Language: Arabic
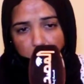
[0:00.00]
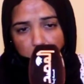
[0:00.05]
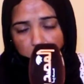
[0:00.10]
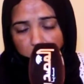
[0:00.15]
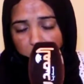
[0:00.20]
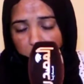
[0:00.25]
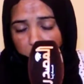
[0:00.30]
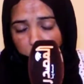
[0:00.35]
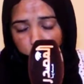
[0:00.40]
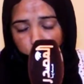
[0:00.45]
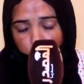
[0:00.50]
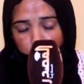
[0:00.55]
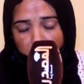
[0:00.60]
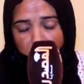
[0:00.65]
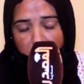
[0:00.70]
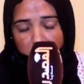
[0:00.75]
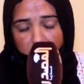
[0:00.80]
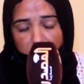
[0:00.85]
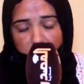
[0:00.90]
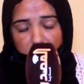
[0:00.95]
خليته
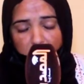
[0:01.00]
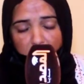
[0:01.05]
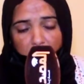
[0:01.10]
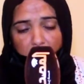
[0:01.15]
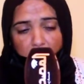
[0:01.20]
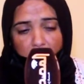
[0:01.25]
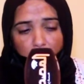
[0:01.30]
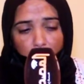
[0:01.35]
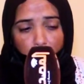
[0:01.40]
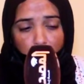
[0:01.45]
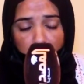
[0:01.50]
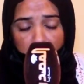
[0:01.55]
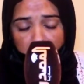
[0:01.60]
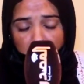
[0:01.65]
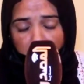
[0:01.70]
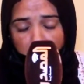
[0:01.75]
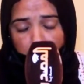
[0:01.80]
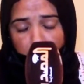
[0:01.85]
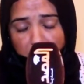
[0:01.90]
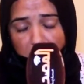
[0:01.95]
معايا حتى هنا هو
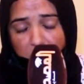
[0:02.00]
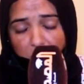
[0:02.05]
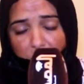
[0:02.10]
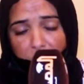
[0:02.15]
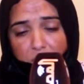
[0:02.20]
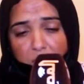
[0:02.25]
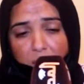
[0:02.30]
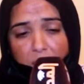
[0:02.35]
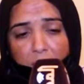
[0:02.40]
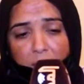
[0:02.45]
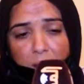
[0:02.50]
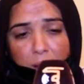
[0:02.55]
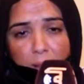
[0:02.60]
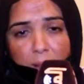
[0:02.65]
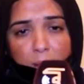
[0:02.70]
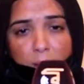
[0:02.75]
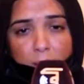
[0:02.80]
ساكن معايا في دارنا